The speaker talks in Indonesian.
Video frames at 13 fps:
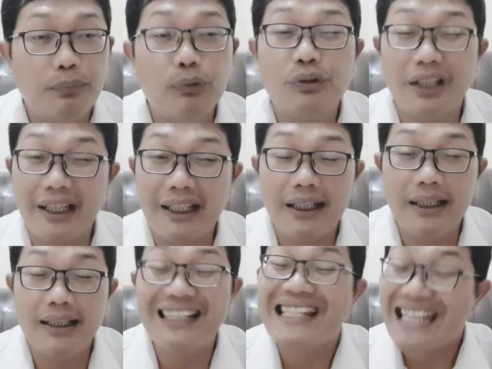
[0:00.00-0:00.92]

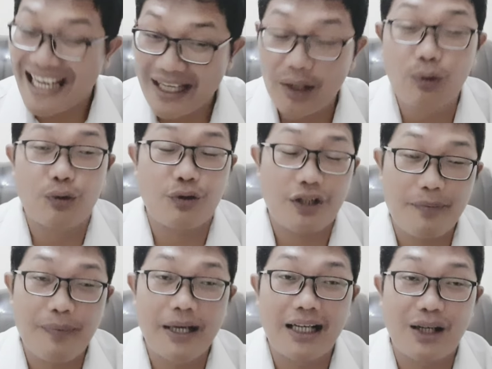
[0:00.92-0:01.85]
putri Yairus
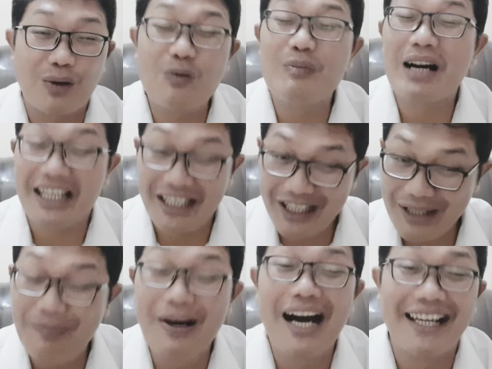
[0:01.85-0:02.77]
kepala rumah
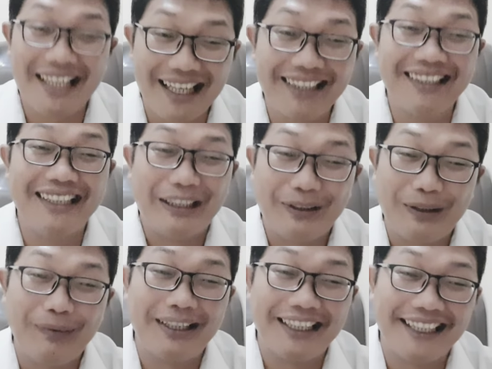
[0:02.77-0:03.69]
ibadat itu
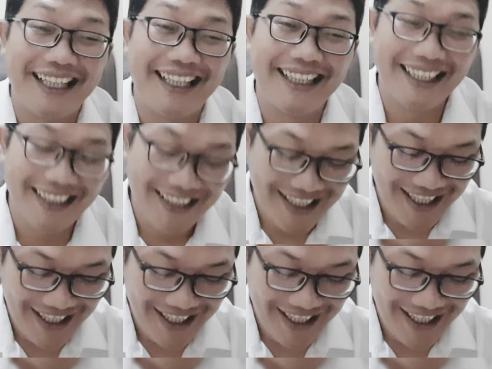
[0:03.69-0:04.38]
mengenangnya.